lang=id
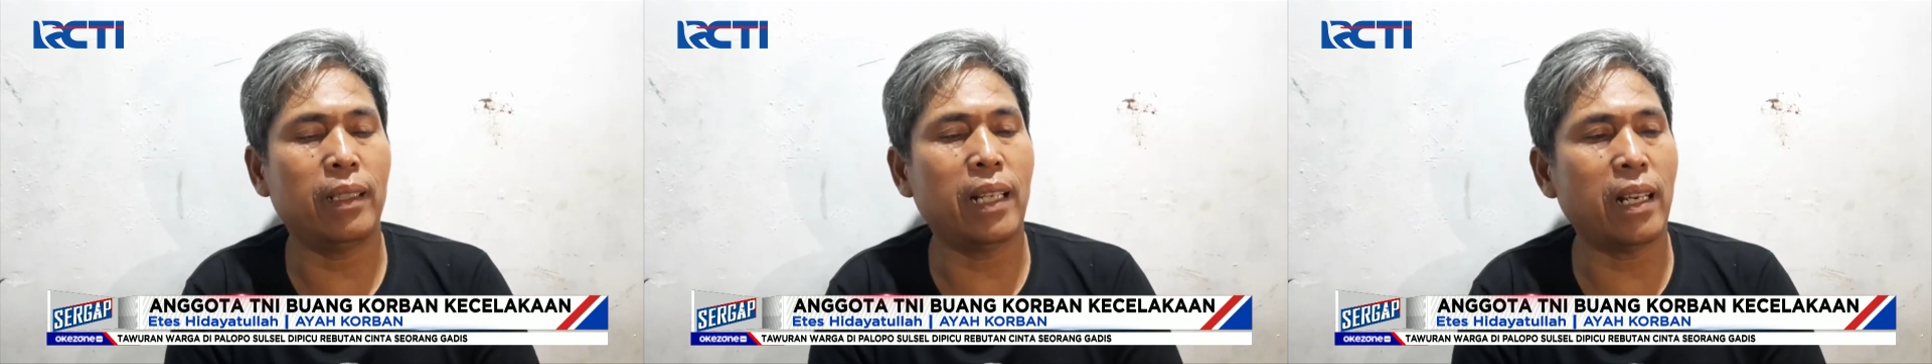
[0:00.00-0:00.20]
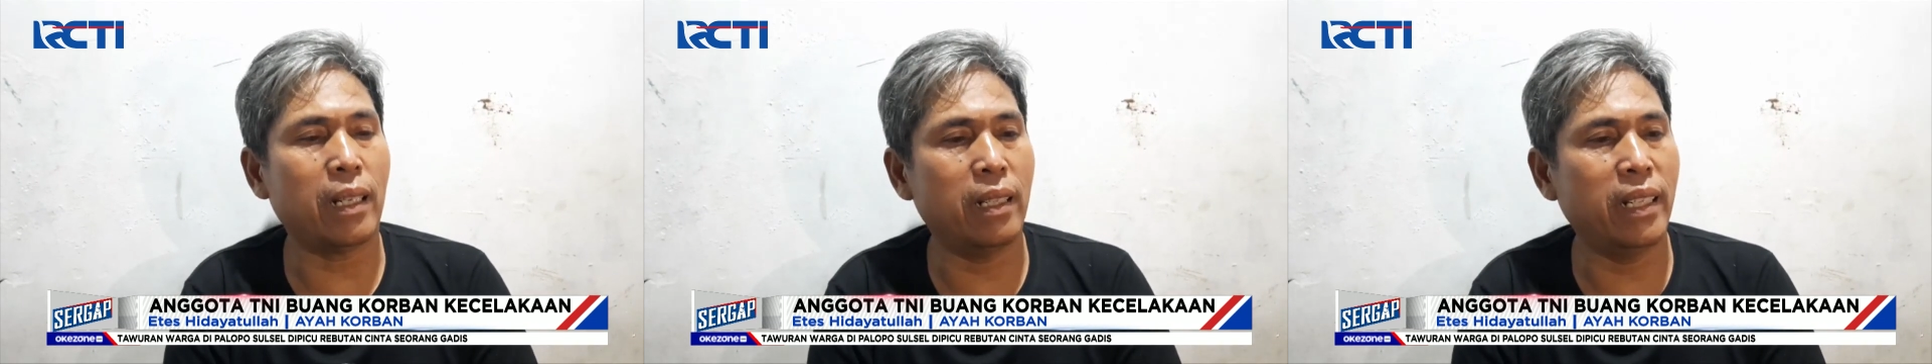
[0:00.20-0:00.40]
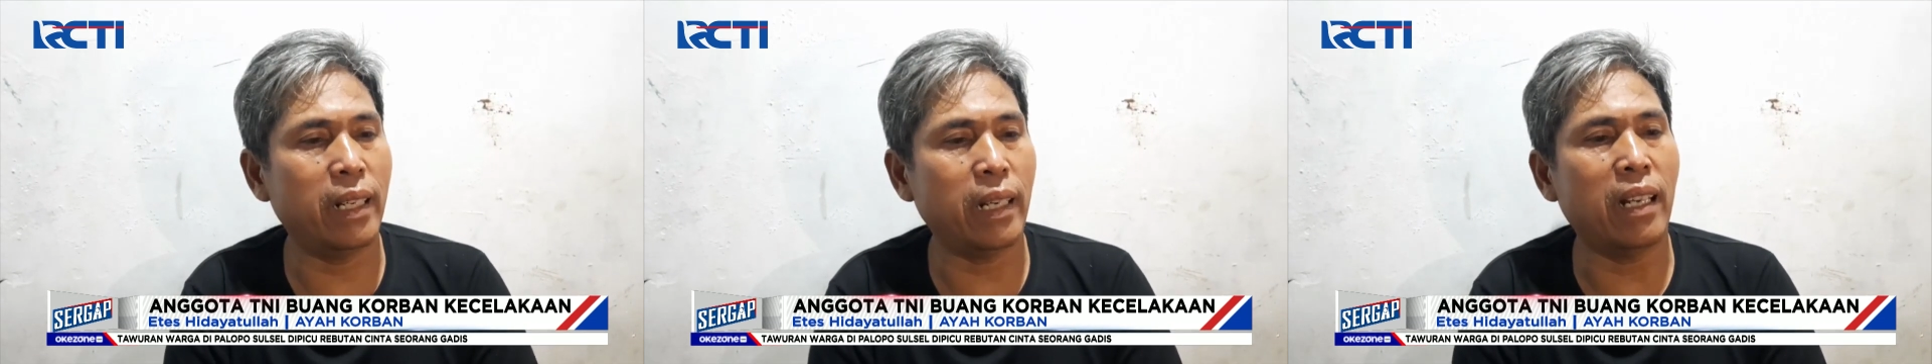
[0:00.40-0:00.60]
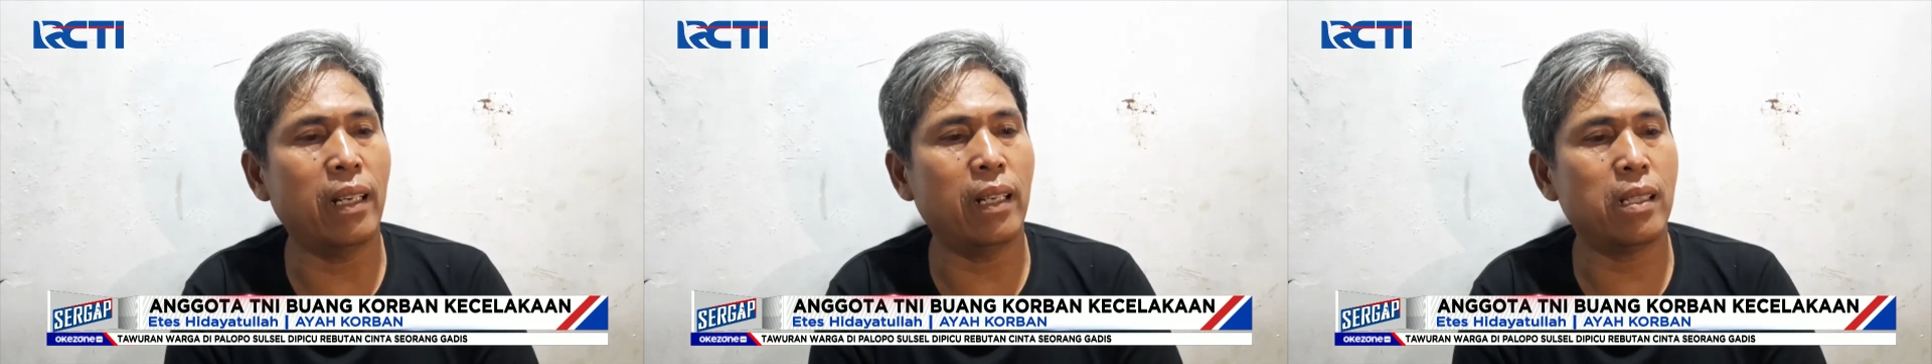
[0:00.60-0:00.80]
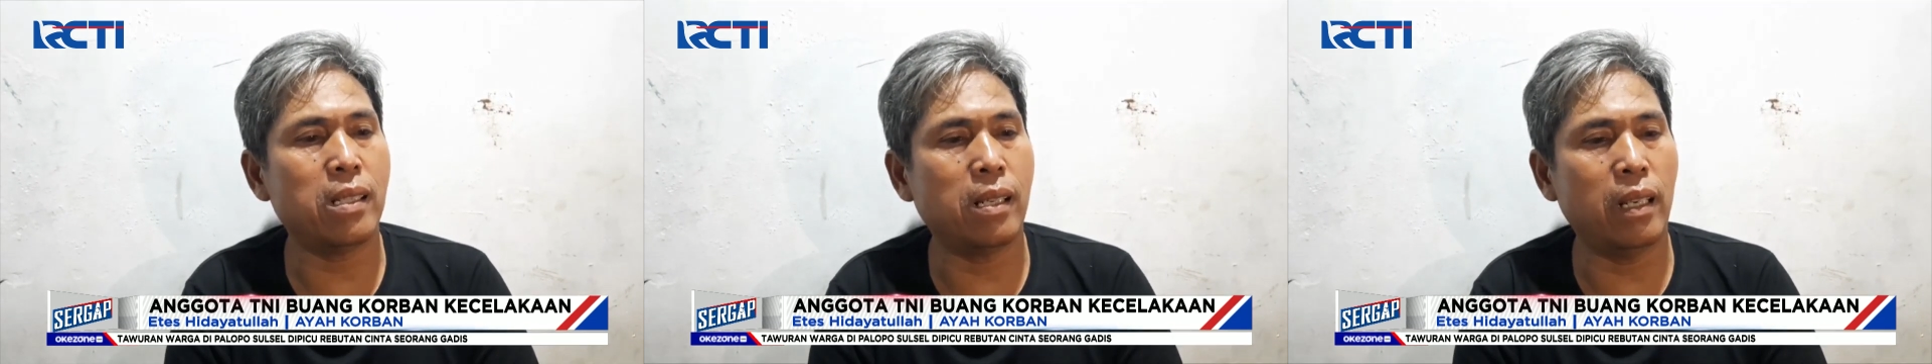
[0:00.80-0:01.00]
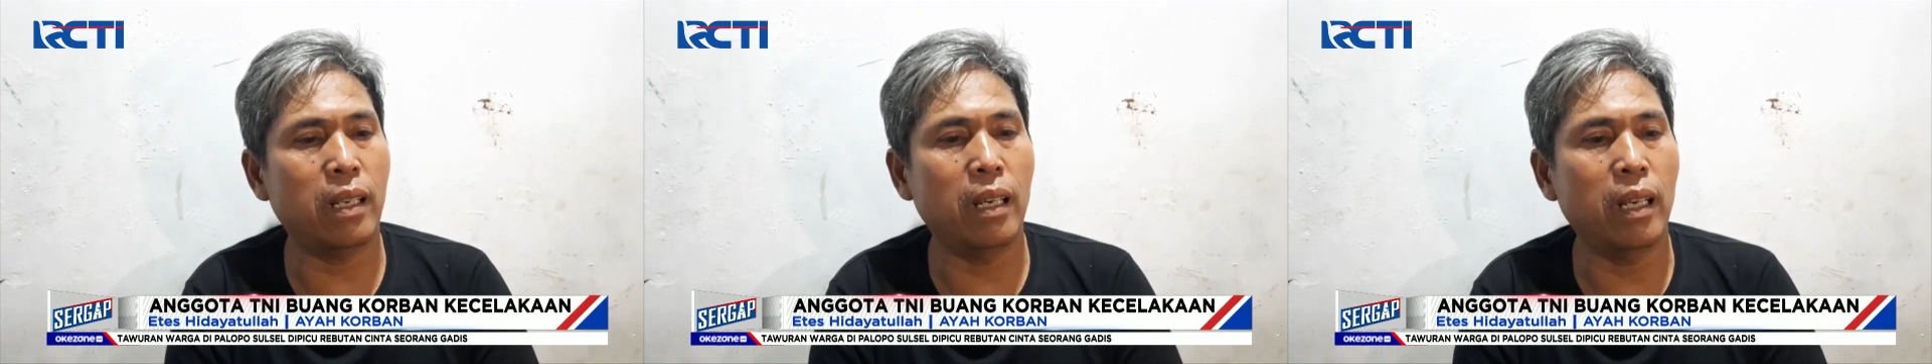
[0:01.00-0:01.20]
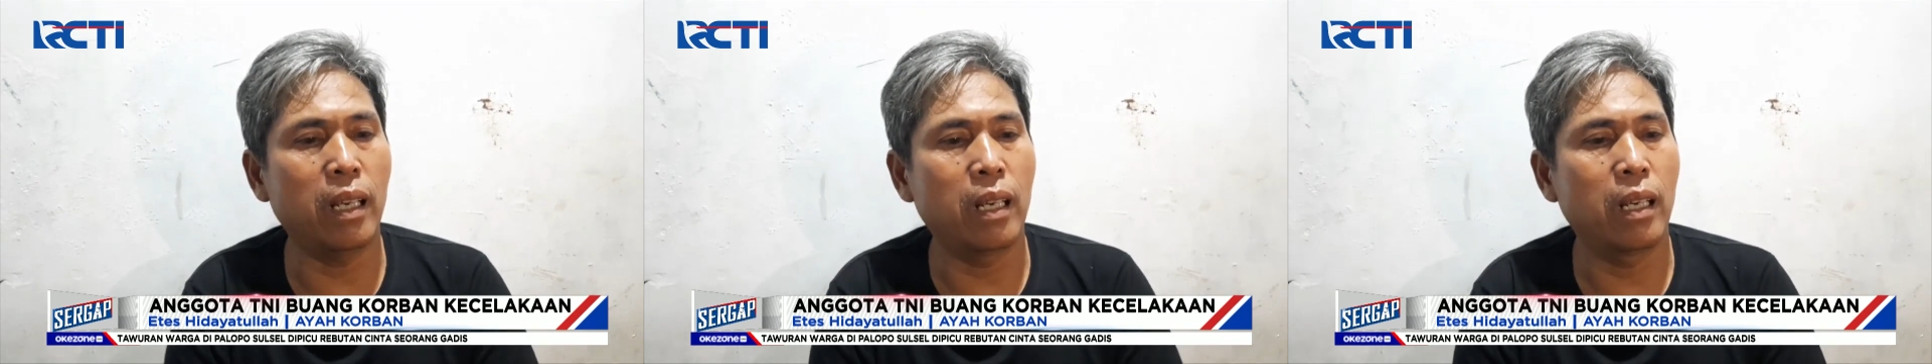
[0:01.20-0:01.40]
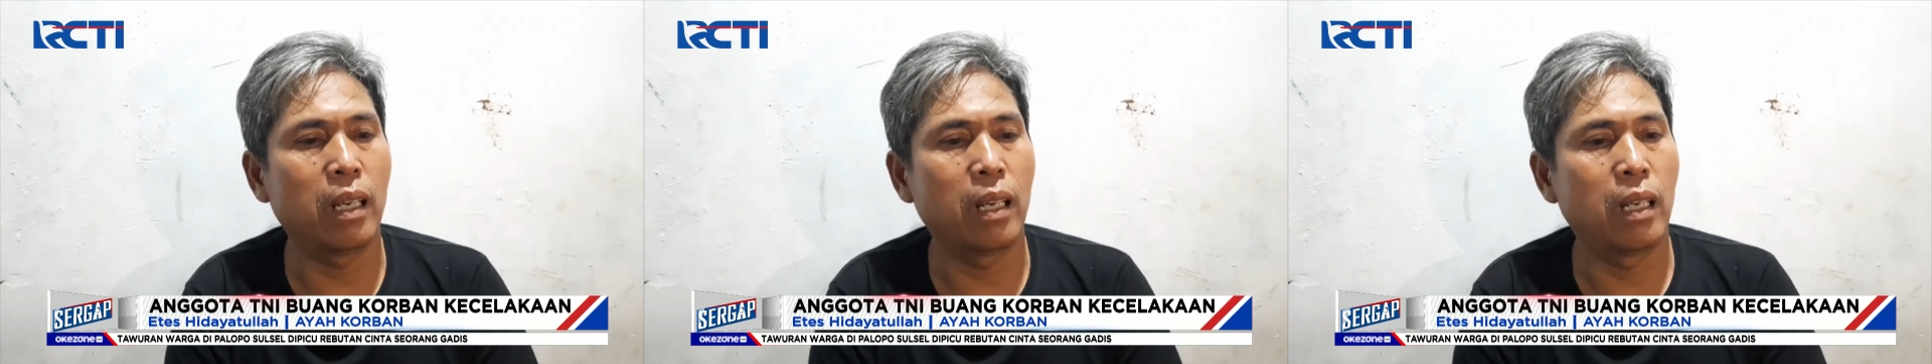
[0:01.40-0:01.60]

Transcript: takdir anak saya